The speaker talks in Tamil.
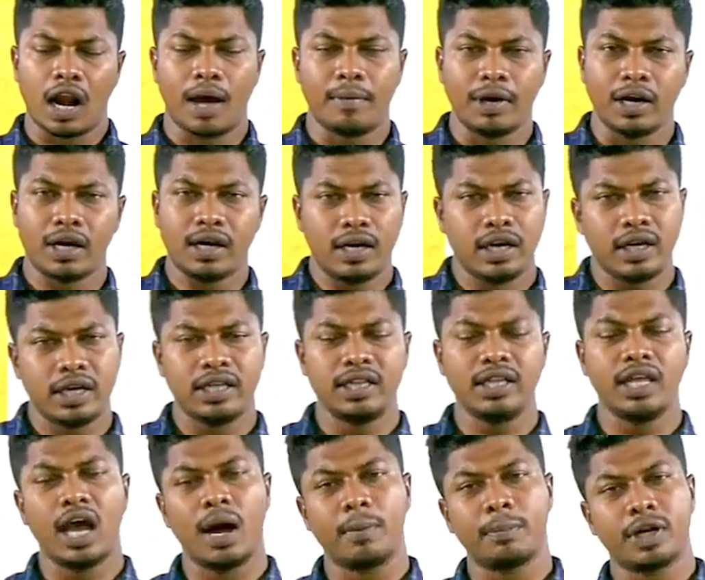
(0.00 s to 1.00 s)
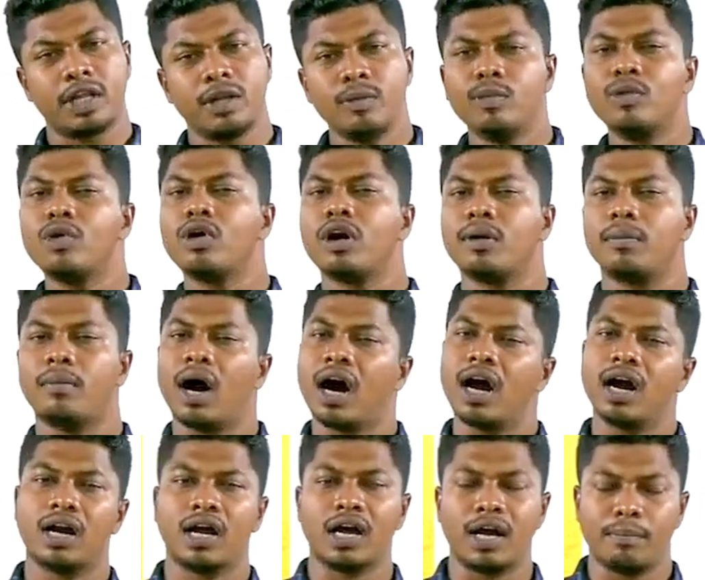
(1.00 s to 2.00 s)
நமக்கு இந்தியா அப்படின்றது மூன்று
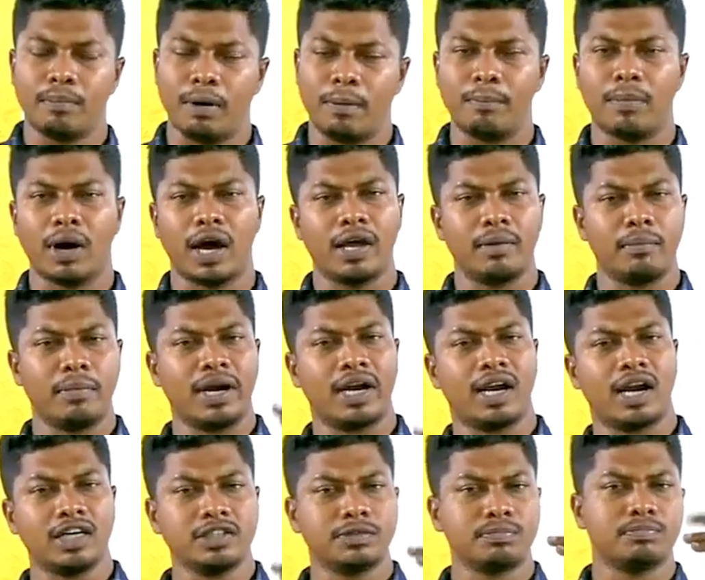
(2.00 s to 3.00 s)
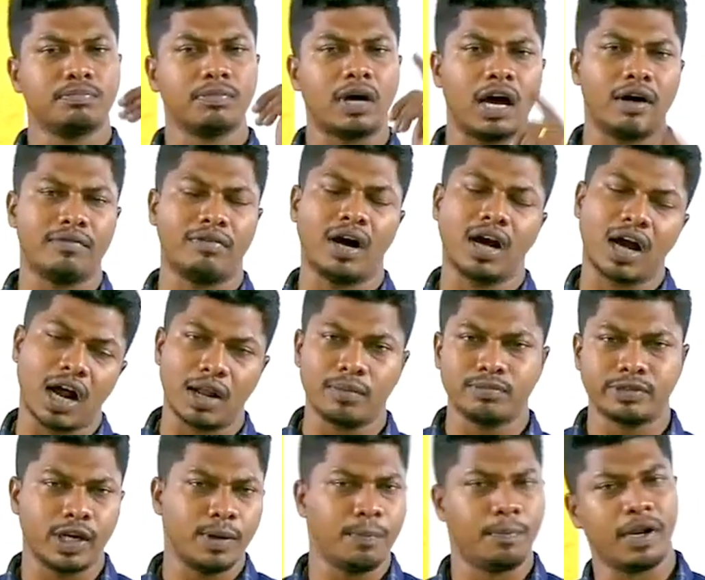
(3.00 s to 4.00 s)
மாகாணங்கள் பம்பாய் மெட்ராஸ்
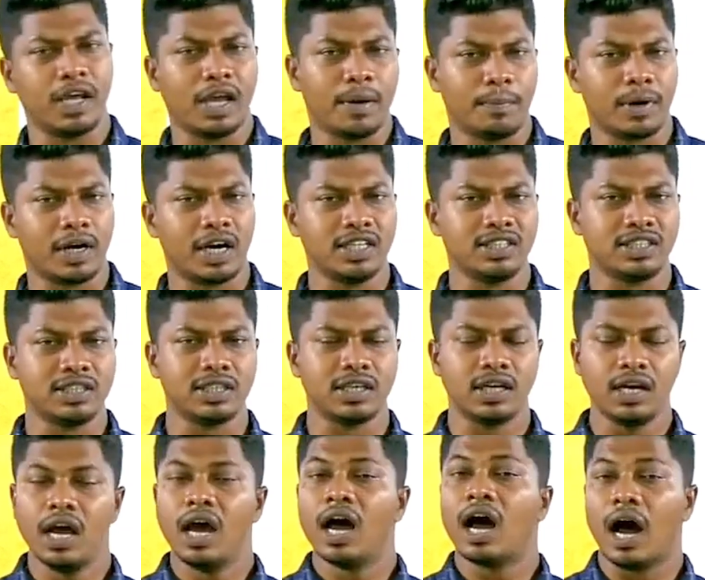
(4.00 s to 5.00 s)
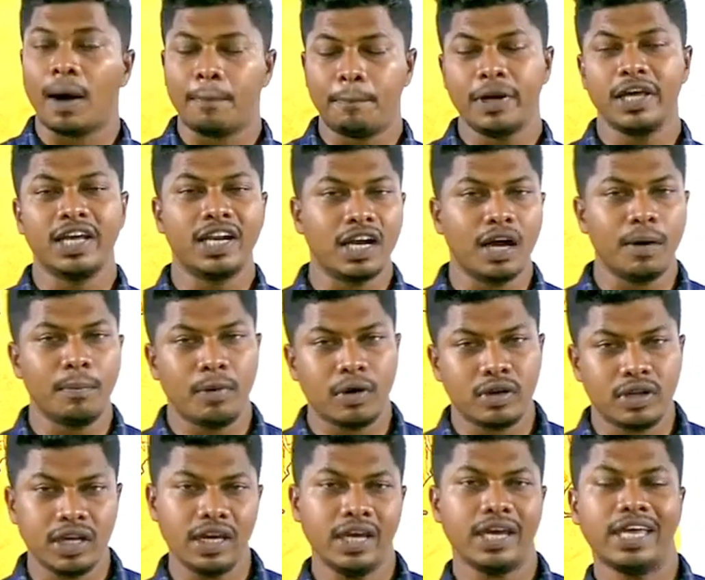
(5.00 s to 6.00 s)
வங்காளம் சொல்லி பிரிக்கப்பட்டிருந்துச்சு அப்படி
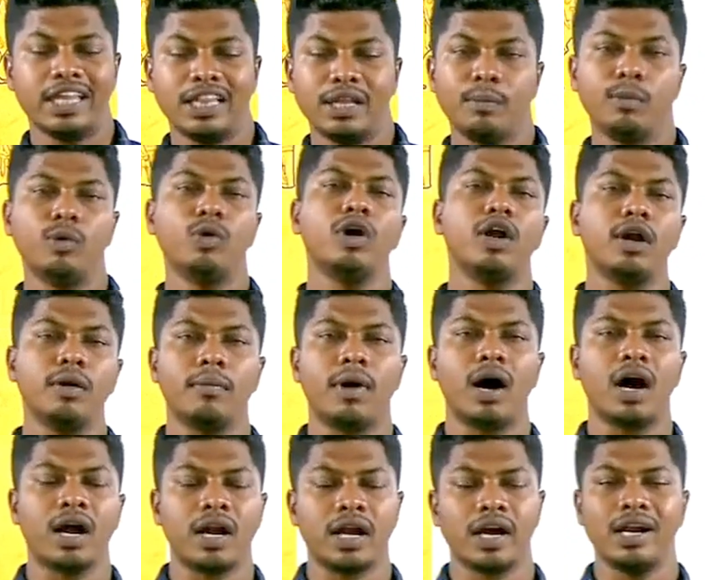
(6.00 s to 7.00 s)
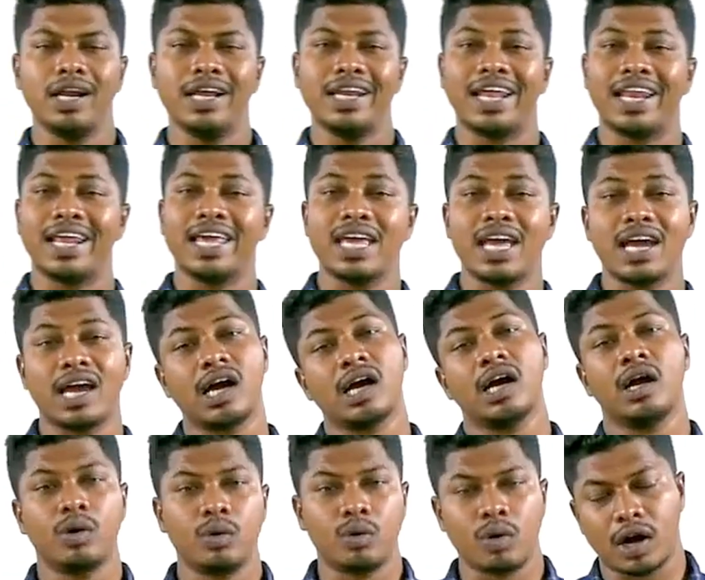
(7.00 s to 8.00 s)
இருக்கும்போது இந்த மூன்று மாகாணங்களில் நிறைய
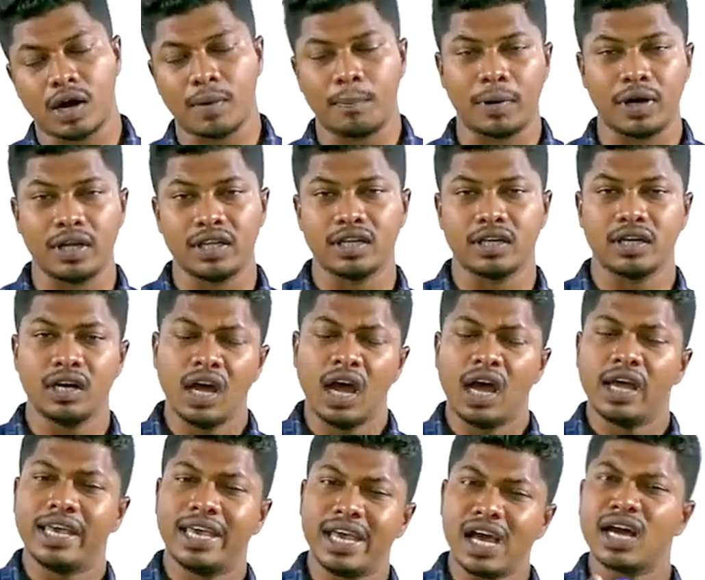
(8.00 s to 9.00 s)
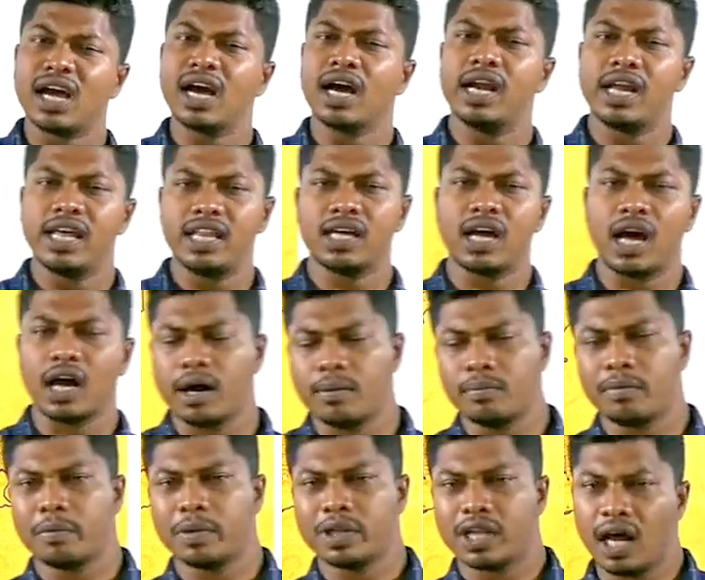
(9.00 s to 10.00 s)
இயக்கங்கள் உருவாக்கப்படுது இயக்கங்கள் எதுக்காக
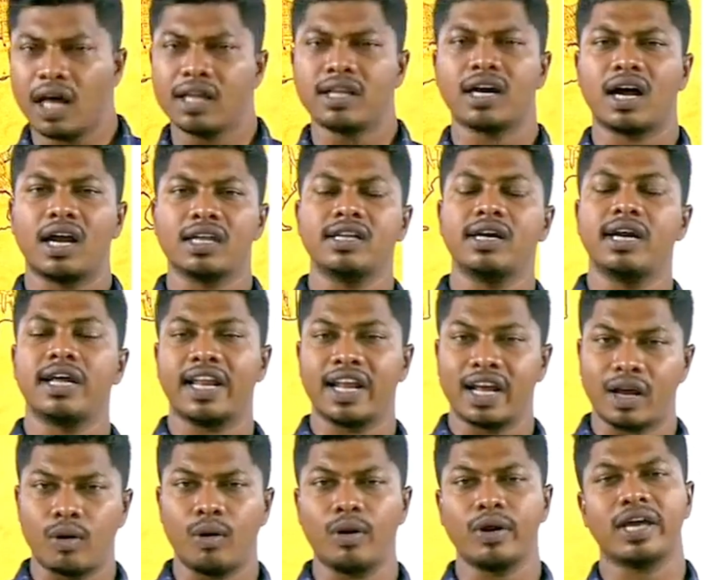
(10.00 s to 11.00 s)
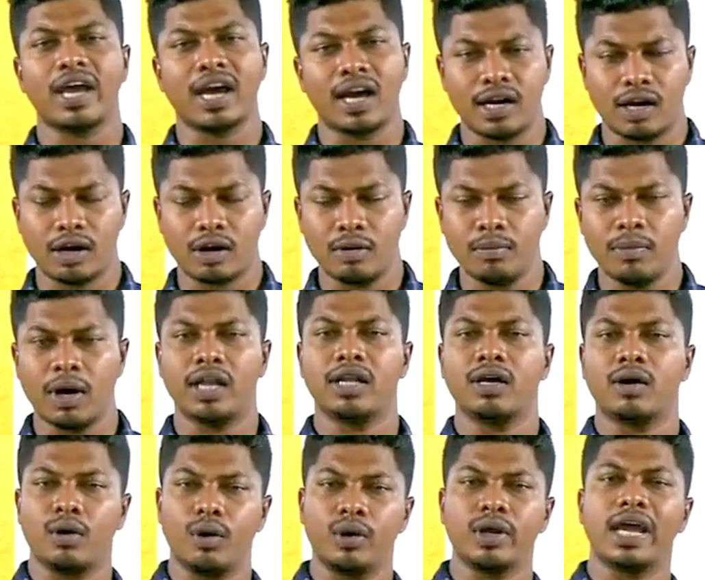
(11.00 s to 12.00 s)
அப்படின்னு பார்த்தீங்கன்னா அந்த காலத்தில் நிறைய கோரிக்கைகள் இருக்கும்
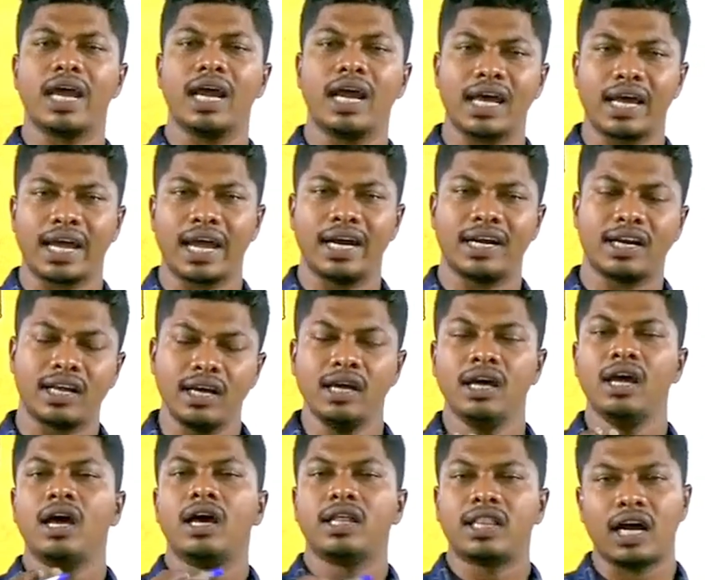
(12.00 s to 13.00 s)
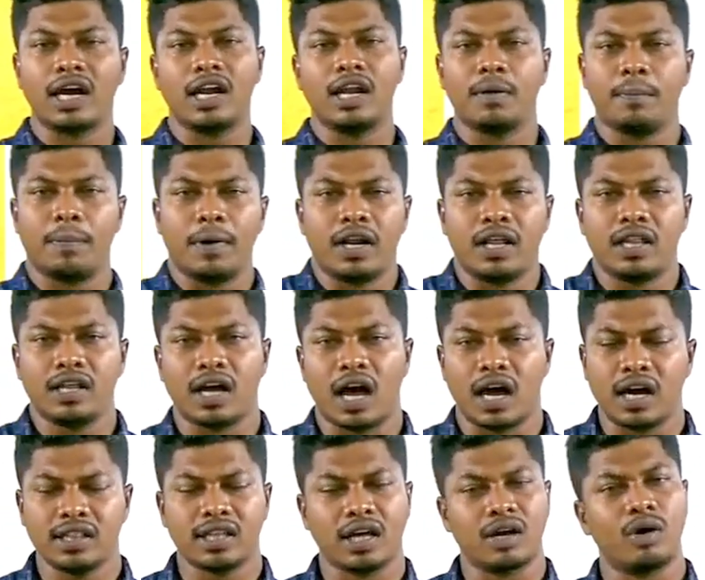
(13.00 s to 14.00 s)
அந்த கோரிக்கைகளை கேட்டு தங்களுக்கு
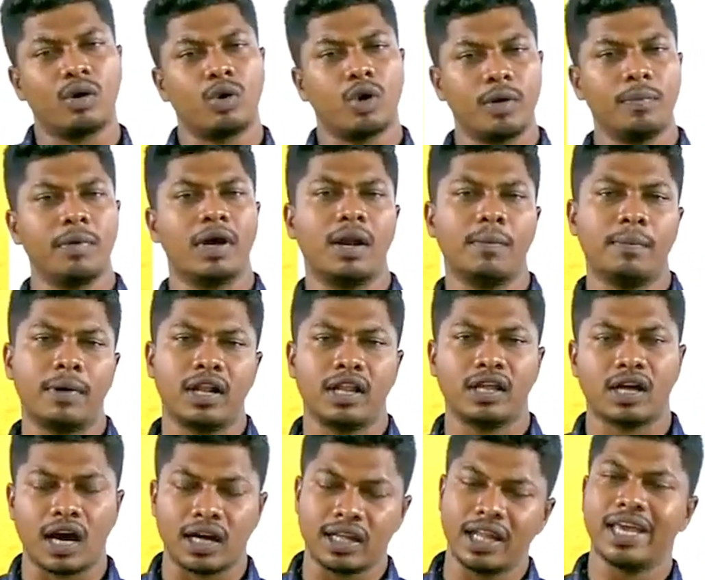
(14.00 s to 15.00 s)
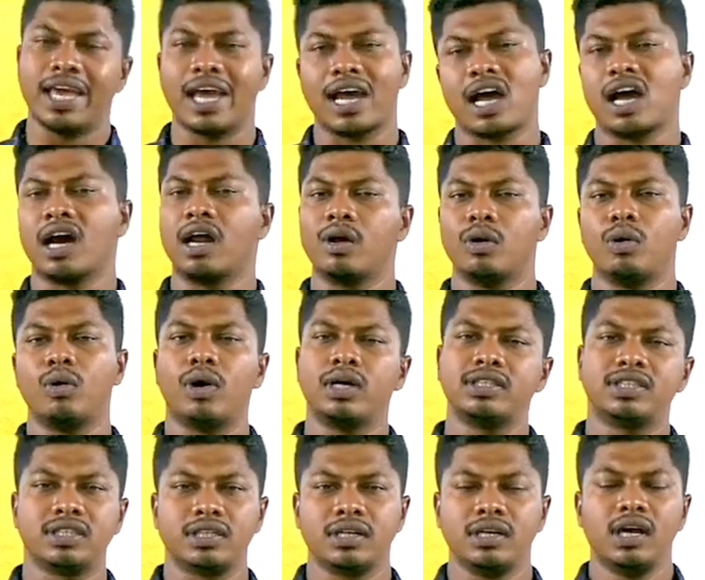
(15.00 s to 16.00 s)
பெறுறதுக்காக தங்களோட உரிமைகளை பெறுறதுக்காக தான் இயக்கங்கள்
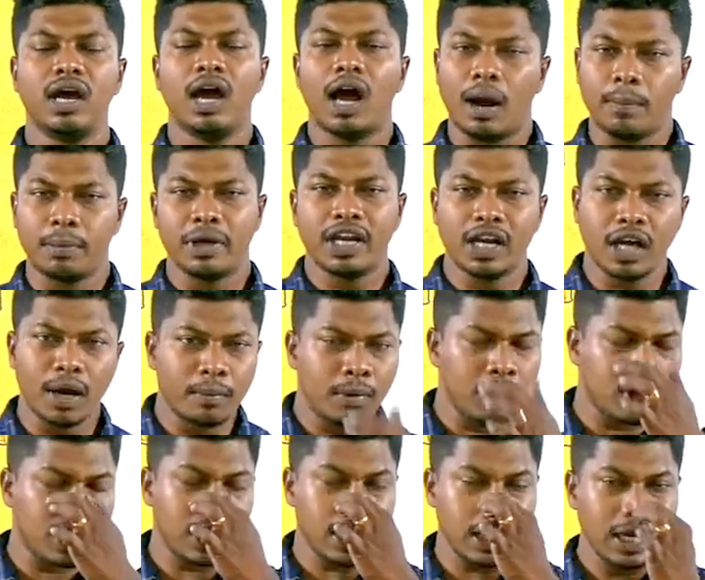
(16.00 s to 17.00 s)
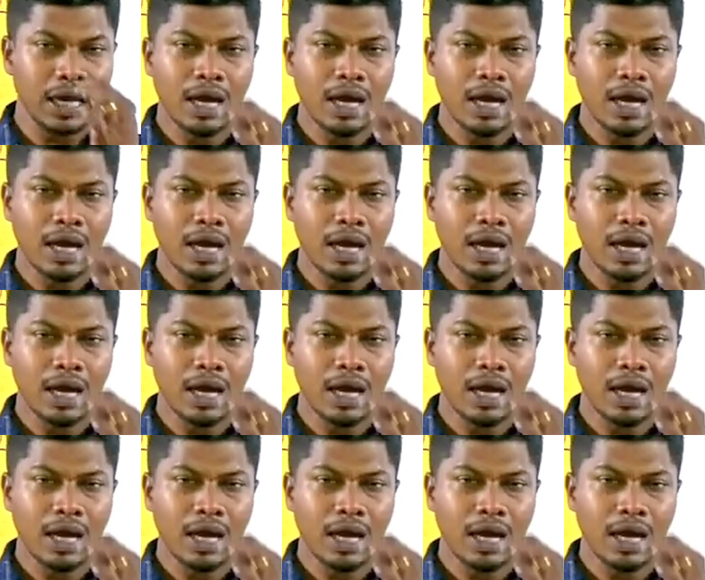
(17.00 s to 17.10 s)
உருவாச்சு அப்படி இருக்கும்போது